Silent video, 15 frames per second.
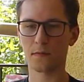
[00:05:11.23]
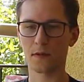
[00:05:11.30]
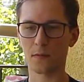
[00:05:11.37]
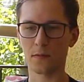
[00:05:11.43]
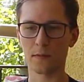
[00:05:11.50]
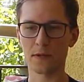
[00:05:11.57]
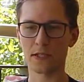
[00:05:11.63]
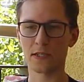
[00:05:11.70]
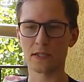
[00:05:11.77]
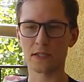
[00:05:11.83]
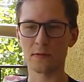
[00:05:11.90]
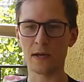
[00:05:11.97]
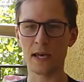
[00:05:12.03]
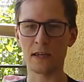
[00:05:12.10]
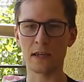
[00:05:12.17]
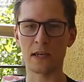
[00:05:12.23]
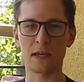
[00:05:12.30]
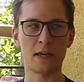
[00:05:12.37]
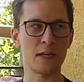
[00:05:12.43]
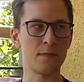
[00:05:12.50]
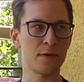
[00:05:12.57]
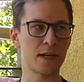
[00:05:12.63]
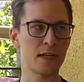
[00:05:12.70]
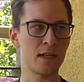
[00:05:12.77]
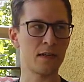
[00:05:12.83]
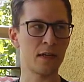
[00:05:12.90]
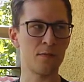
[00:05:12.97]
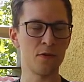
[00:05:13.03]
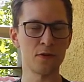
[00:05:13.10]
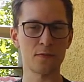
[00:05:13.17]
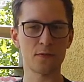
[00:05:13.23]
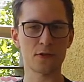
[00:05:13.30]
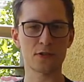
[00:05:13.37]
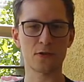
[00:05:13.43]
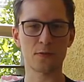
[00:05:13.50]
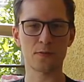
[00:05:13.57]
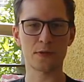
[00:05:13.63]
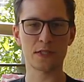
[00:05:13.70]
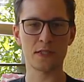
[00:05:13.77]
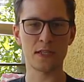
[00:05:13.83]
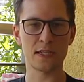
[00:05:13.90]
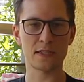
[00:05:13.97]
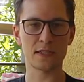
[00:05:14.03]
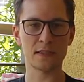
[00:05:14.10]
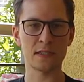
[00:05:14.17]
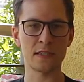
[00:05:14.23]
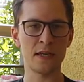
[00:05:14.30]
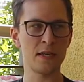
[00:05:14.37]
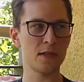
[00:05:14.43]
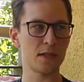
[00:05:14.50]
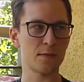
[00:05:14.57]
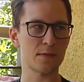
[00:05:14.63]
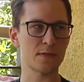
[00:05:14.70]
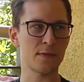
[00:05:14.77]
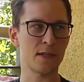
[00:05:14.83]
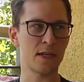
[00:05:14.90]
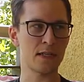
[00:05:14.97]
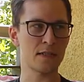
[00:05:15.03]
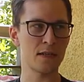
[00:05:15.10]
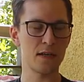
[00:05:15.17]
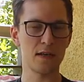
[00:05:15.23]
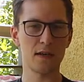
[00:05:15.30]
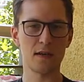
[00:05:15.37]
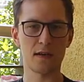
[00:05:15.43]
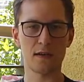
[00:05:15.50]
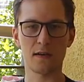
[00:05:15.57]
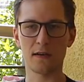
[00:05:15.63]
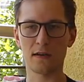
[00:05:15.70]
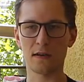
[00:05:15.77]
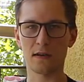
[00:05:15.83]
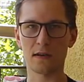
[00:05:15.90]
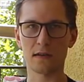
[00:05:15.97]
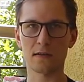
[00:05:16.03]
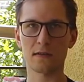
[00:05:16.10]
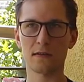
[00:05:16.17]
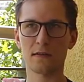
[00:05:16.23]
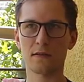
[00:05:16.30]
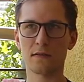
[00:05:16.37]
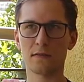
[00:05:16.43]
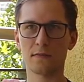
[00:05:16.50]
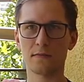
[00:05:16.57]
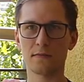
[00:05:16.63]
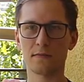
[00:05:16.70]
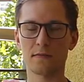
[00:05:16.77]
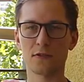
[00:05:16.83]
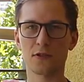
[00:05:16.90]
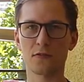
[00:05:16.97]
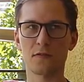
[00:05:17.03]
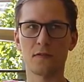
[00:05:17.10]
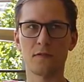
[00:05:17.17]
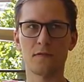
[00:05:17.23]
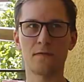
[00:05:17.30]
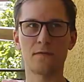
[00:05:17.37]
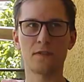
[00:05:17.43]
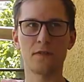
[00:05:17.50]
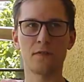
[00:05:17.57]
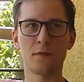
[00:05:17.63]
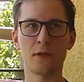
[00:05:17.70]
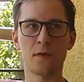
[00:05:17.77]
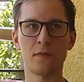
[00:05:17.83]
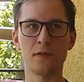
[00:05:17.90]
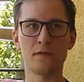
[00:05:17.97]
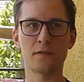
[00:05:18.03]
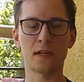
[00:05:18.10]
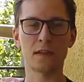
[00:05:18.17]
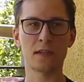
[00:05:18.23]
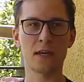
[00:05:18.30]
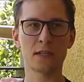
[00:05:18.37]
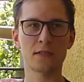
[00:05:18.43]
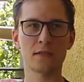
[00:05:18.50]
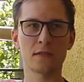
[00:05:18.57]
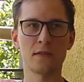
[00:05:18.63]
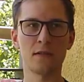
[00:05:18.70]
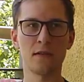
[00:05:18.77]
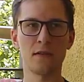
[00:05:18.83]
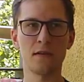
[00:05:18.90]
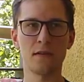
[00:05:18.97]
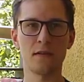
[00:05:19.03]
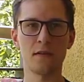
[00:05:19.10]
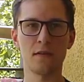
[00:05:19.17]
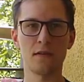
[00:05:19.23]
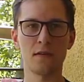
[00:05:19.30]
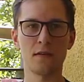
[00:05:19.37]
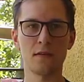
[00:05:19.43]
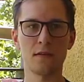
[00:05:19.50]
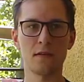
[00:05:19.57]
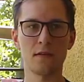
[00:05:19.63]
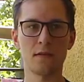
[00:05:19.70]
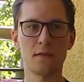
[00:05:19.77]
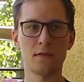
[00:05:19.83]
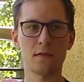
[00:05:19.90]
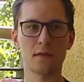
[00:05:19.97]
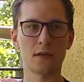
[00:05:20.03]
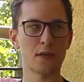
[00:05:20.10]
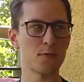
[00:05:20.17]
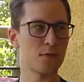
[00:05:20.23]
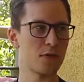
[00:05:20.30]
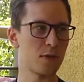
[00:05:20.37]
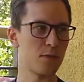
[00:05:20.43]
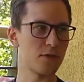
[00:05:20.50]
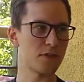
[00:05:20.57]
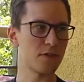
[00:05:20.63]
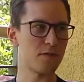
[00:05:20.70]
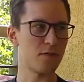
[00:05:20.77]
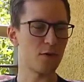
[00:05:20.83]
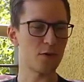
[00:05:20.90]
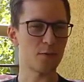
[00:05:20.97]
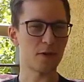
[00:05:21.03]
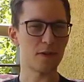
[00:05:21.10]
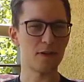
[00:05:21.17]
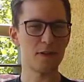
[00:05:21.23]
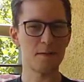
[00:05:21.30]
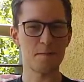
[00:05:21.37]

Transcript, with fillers: как бы обычные семейные. Они приходили на работу просто посидеть целый день, там, посмотреть а, э, что-то в те времена было ВКонтакте, какие-нибудь набовские формы,